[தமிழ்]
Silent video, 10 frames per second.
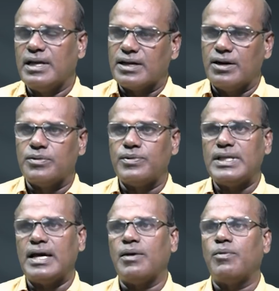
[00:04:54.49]
கேள்விக்குறி
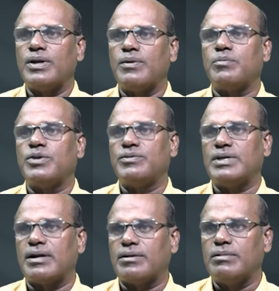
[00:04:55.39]
தான் ஆனால் ஒரே ஒரு முன்
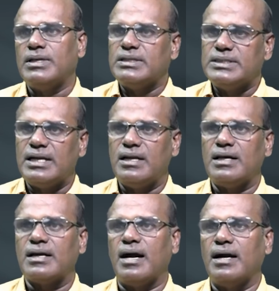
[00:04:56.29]
உதாரணம்
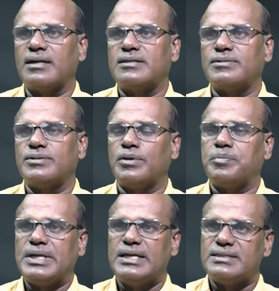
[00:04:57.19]
ஜெயலலிதா காங்கிரஸ் வந்து ஒரு
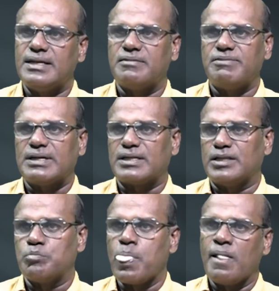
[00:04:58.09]
பெரிய டிசைடிங் ஃபேக்டர்
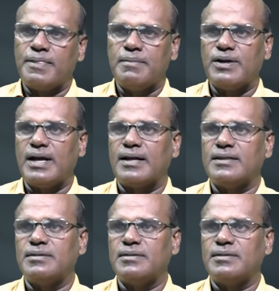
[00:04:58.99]
திமுக அண்ணா